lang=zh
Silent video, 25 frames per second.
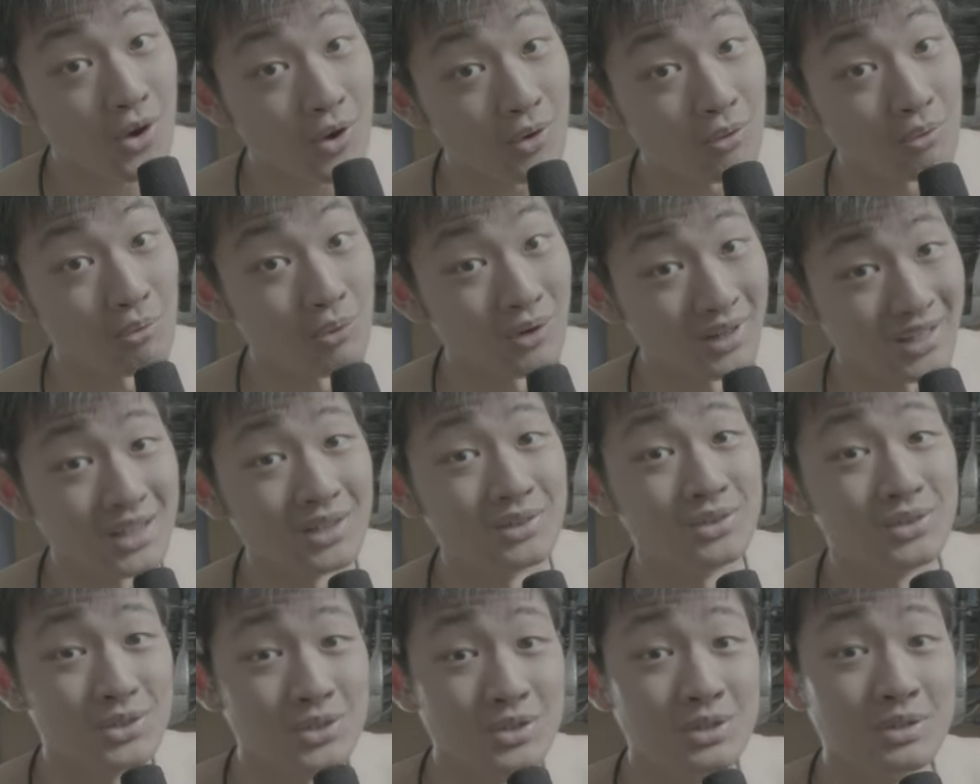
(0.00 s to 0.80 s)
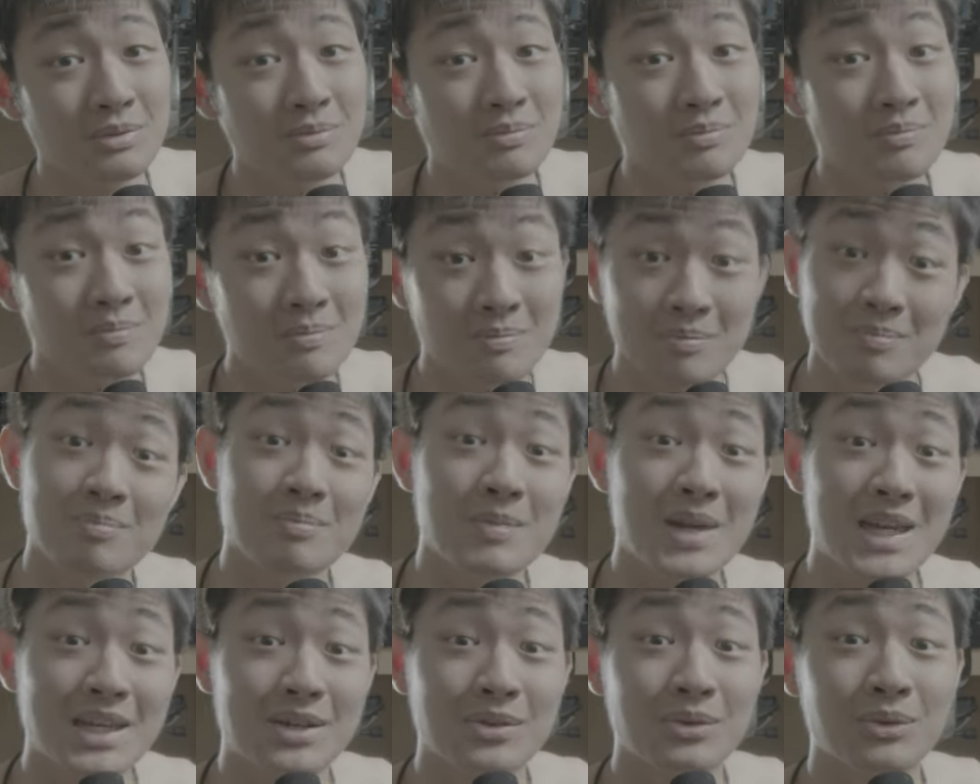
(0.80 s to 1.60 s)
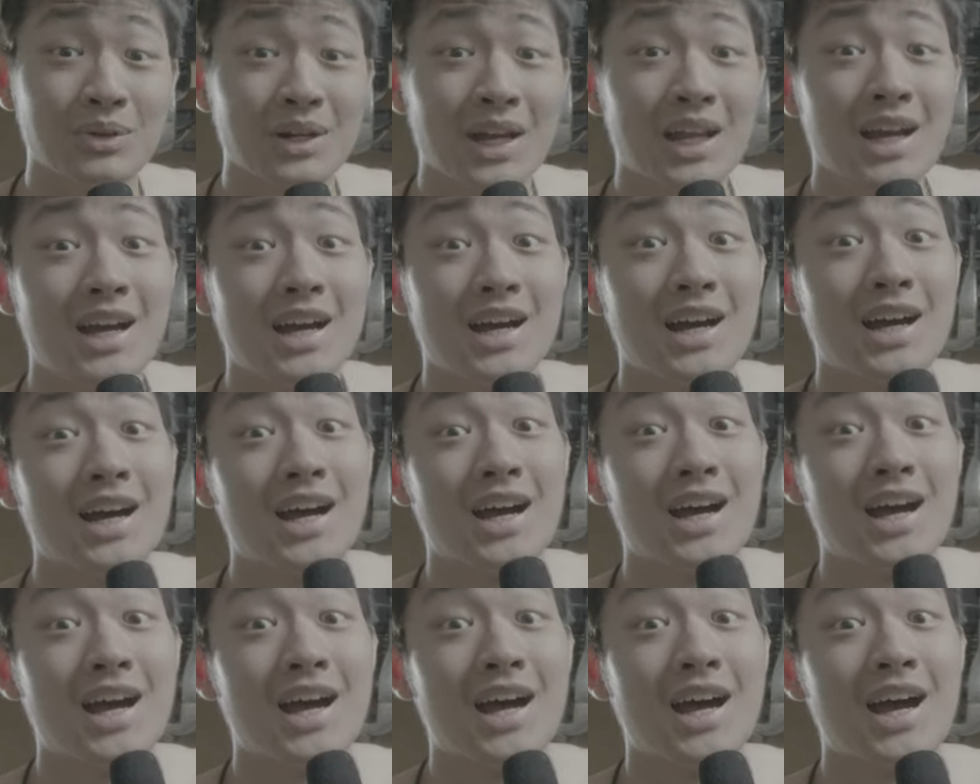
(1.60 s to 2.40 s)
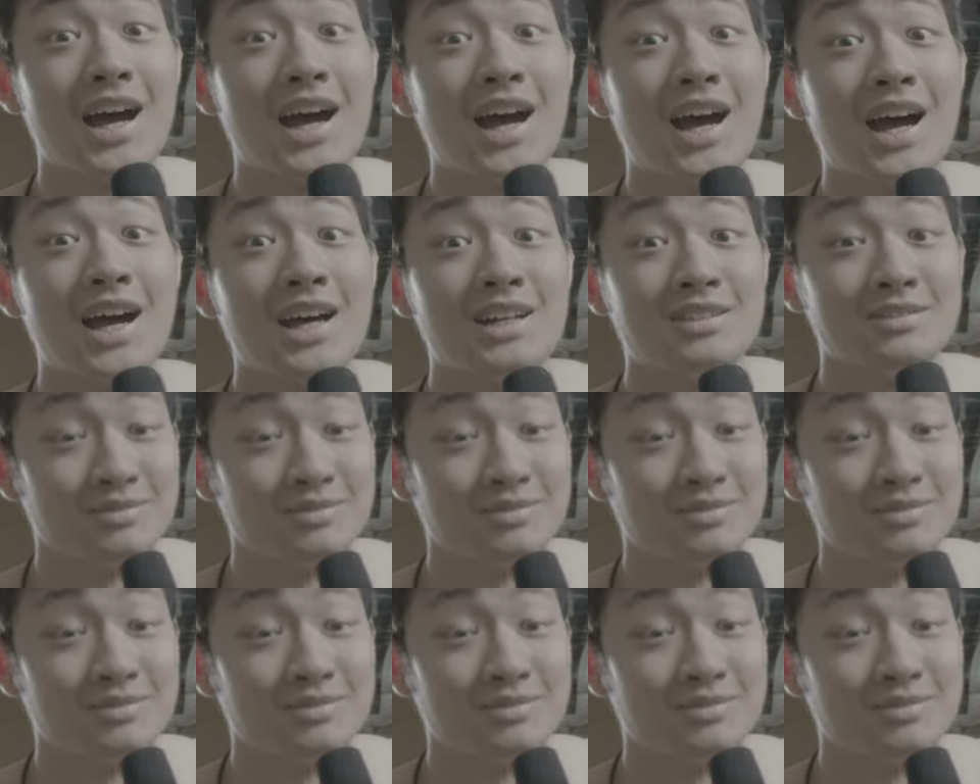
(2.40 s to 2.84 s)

我要去美国啦！